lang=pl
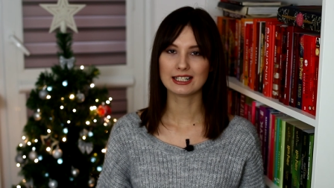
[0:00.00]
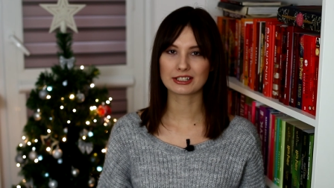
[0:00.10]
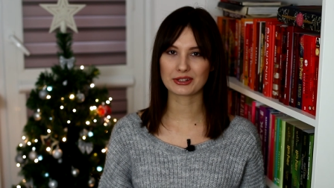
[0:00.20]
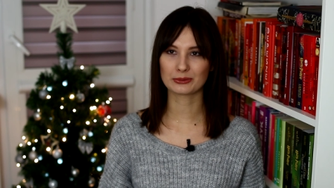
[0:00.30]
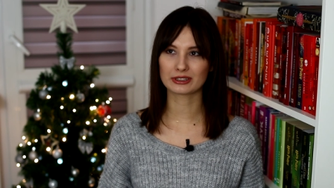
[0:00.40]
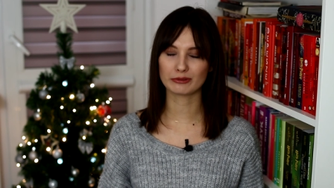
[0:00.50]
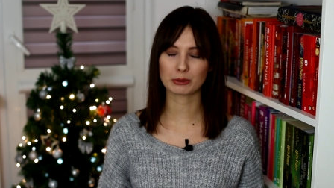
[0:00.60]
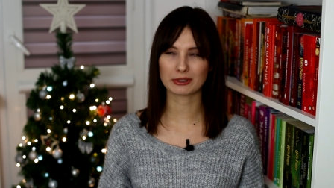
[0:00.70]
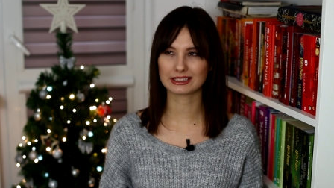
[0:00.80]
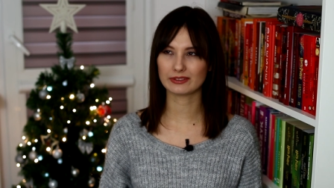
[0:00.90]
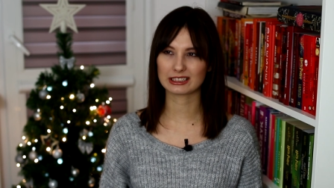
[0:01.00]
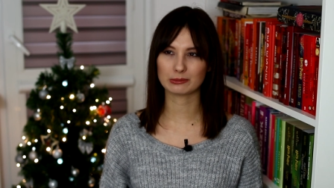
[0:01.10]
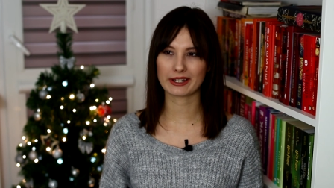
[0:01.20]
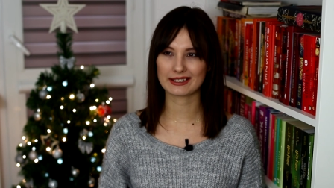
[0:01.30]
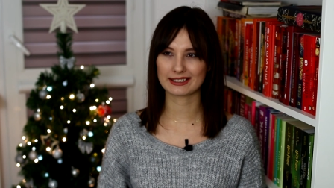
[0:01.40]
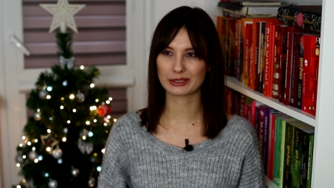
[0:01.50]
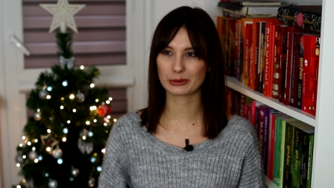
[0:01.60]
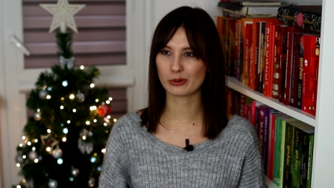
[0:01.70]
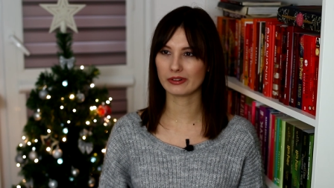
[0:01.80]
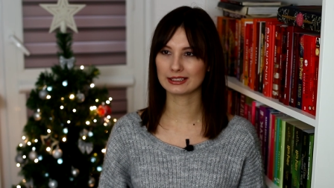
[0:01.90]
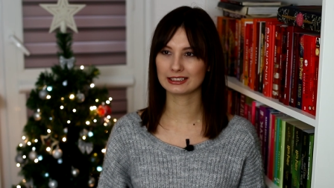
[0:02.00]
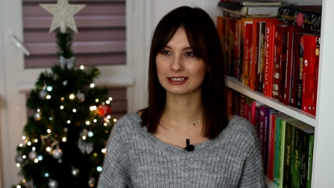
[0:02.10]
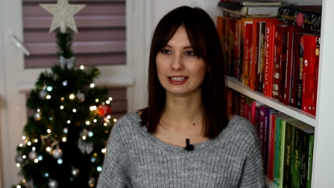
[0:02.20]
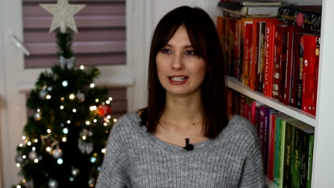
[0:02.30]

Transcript: Zresztą ten vlogmas nawet chyba jest zatytułowany